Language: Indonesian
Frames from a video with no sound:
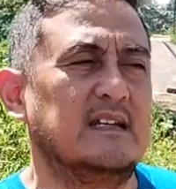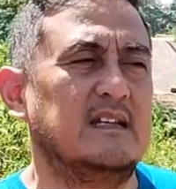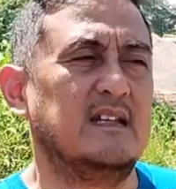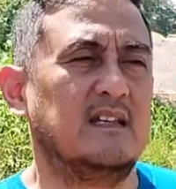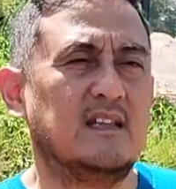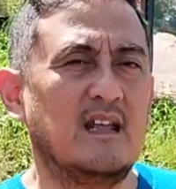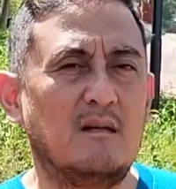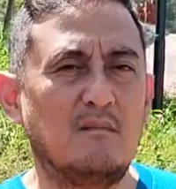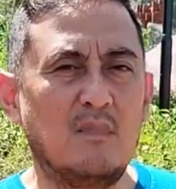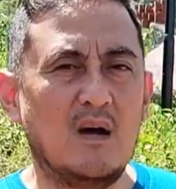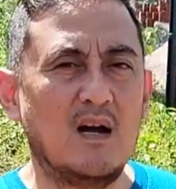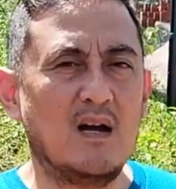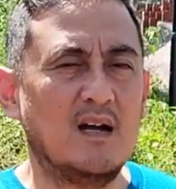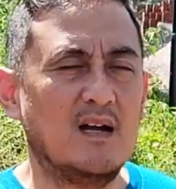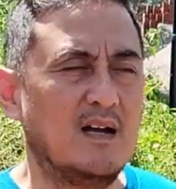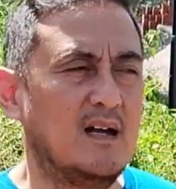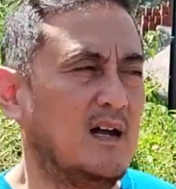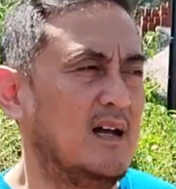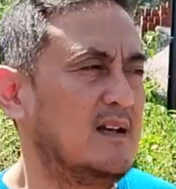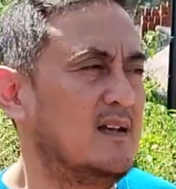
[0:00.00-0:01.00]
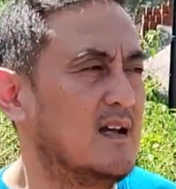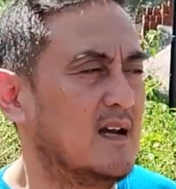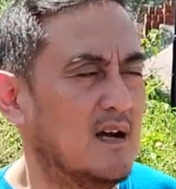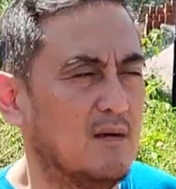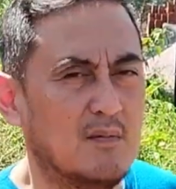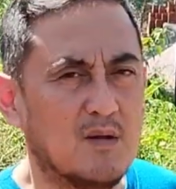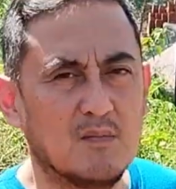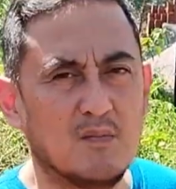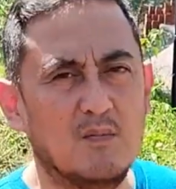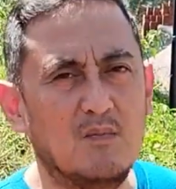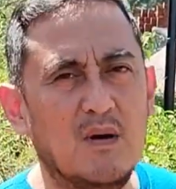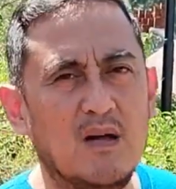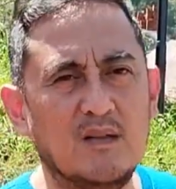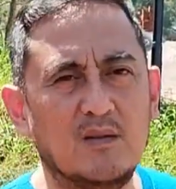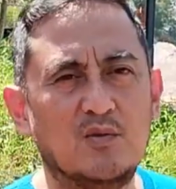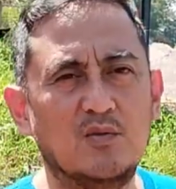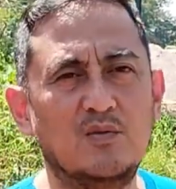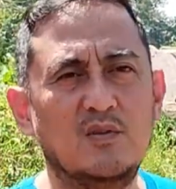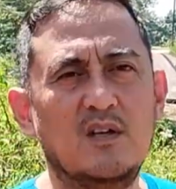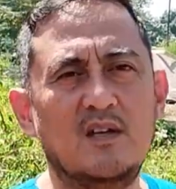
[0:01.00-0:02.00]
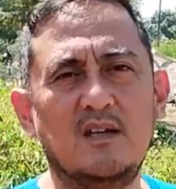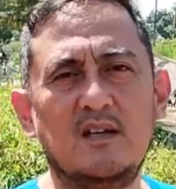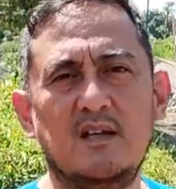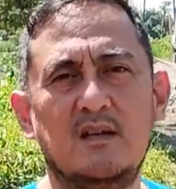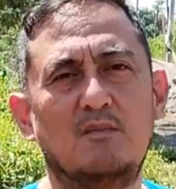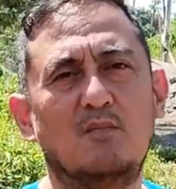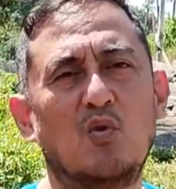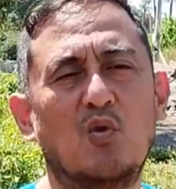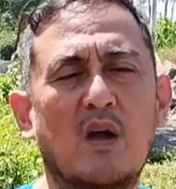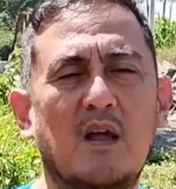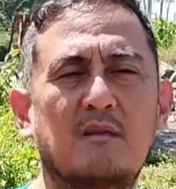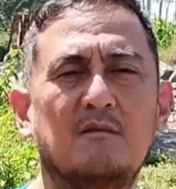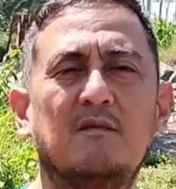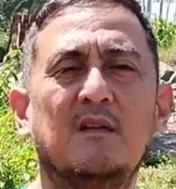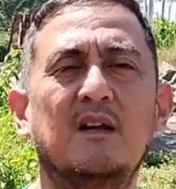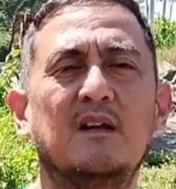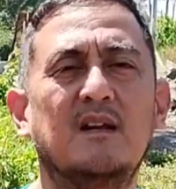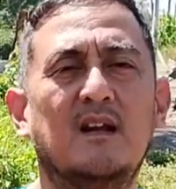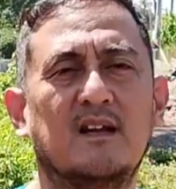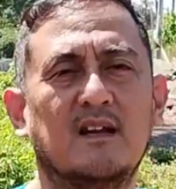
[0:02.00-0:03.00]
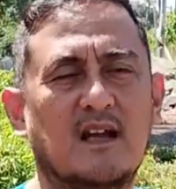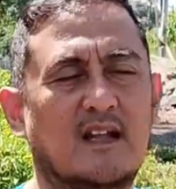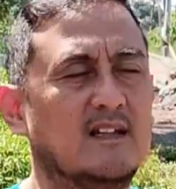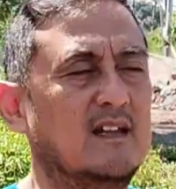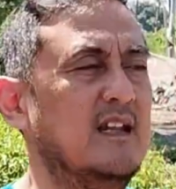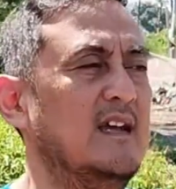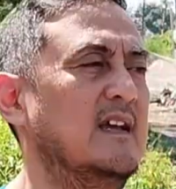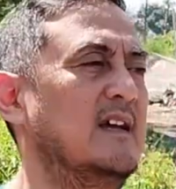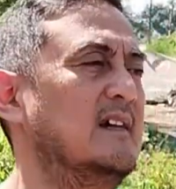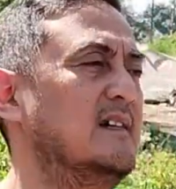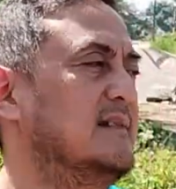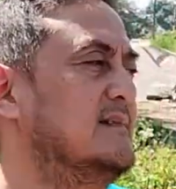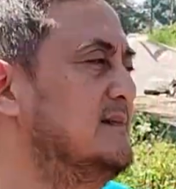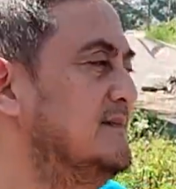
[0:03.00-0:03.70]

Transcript: Ditambah ada kamar pembantunya di Bougainville dan Cattleya.